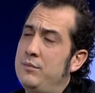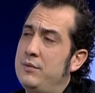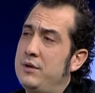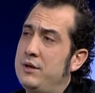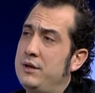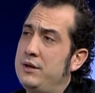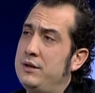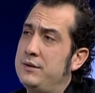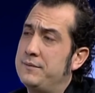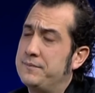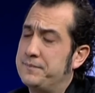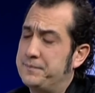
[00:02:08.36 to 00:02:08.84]

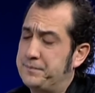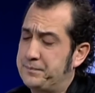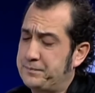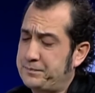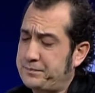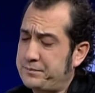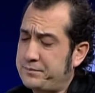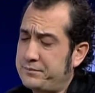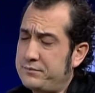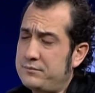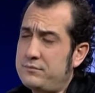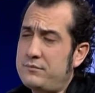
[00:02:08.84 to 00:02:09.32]
beri
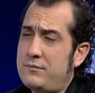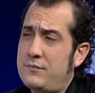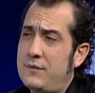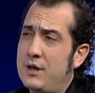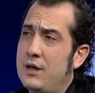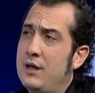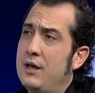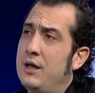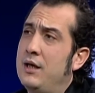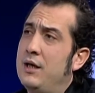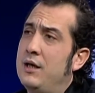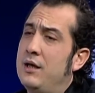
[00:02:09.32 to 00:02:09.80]

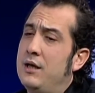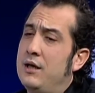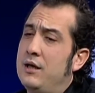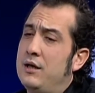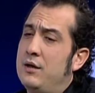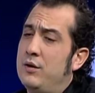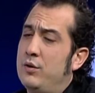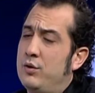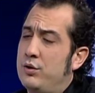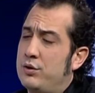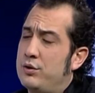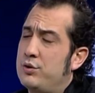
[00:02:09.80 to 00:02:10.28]

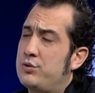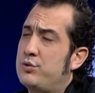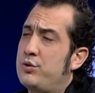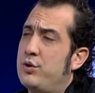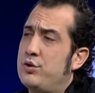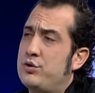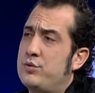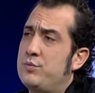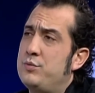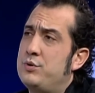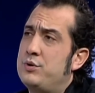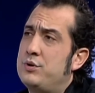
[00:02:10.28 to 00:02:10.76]
orada
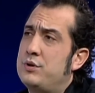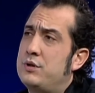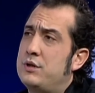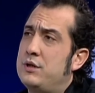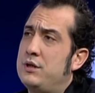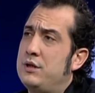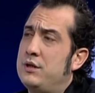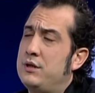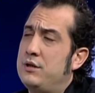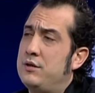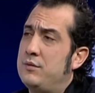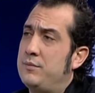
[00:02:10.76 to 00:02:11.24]
söz müzik
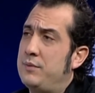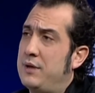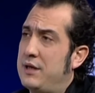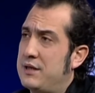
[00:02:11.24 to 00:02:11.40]
e,